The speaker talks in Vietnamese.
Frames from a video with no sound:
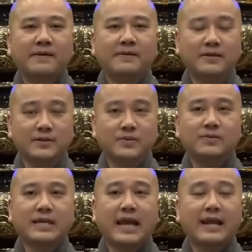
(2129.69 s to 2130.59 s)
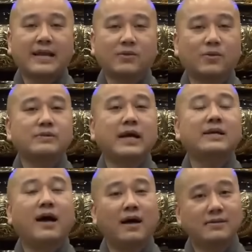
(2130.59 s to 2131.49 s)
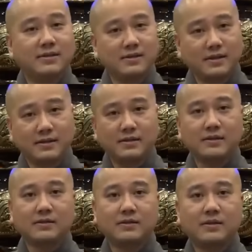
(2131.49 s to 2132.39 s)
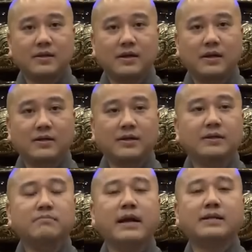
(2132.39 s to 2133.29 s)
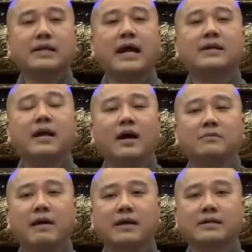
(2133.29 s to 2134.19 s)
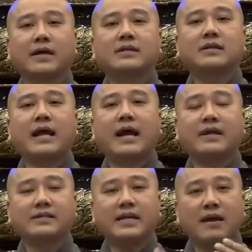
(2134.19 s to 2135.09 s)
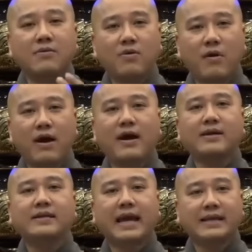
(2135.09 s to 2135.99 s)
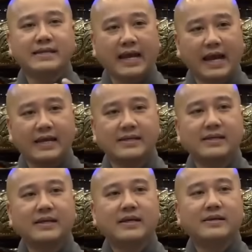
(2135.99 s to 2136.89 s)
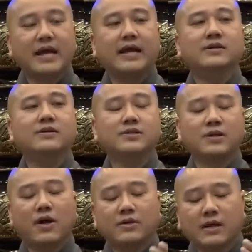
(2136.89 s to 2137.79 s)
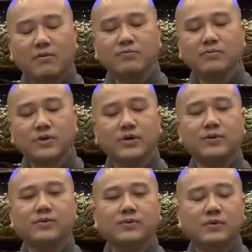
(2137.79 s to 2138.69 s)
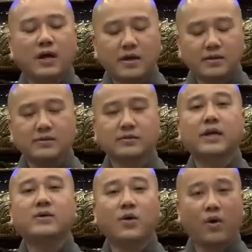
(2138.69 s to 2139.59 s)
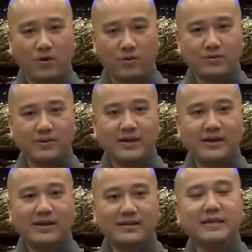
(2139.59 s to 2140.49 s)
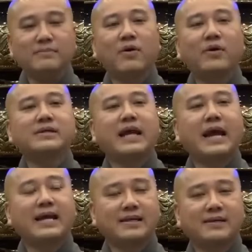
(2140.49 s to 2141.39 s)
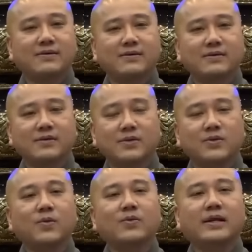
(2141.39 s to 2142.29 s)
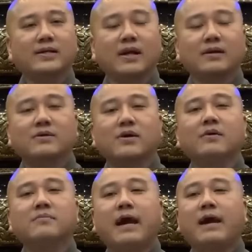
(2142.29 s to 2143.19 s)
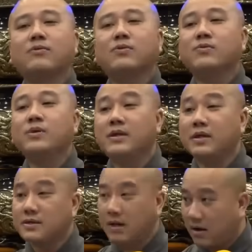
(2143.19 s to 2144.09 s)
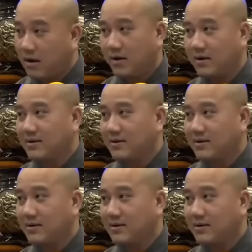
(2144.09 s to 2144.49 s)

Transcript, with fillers: Người xuất gia là cũng trả nợ chứ gì nữa, nhưng mà trả nợ bằng cách là giáo hóa giảng dạy để người đó thông hiểu hết được cái khổ. Vì mỗi ngày á, người tu là nhận cơm áo của quý vị cho.